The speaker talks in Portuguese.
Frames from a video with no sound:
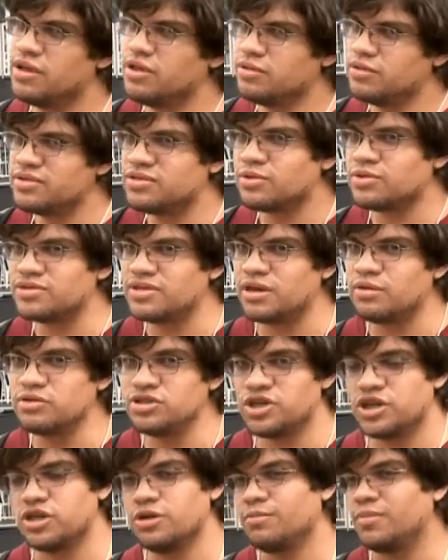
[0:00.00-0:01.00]
Não se considera um
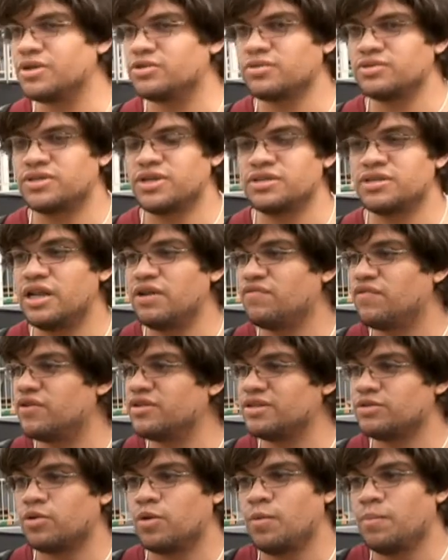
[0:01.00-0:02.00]
gênio, mas com certeza ele
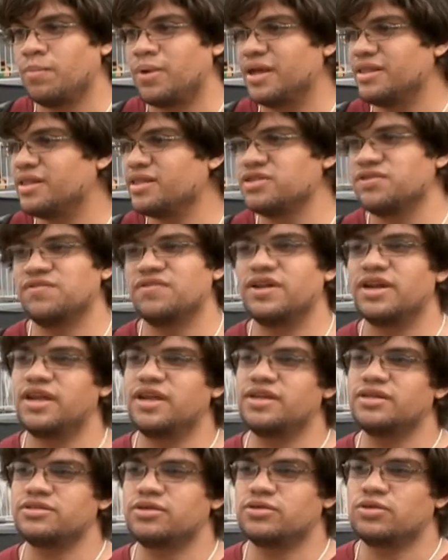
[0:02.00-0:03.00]
fez a completa
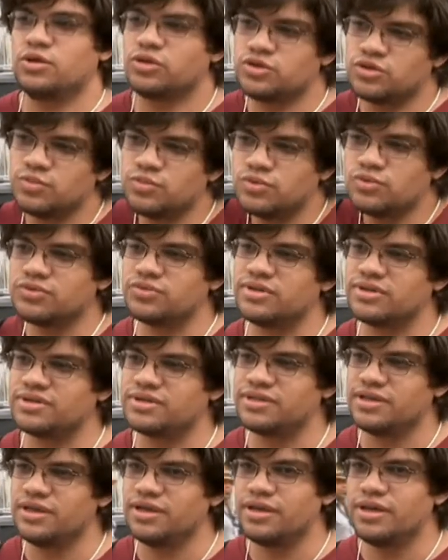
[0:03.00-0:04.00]
diferença no nosso mundo,
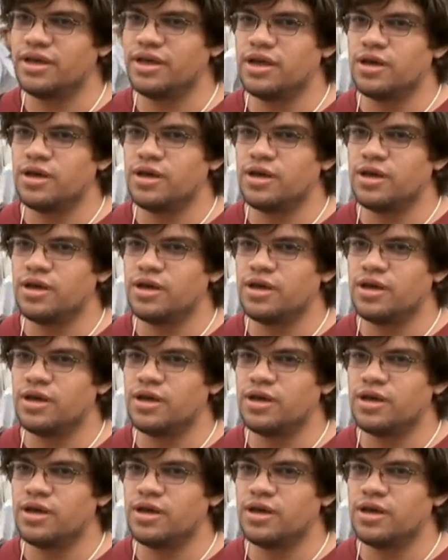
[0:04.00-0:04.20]
assim,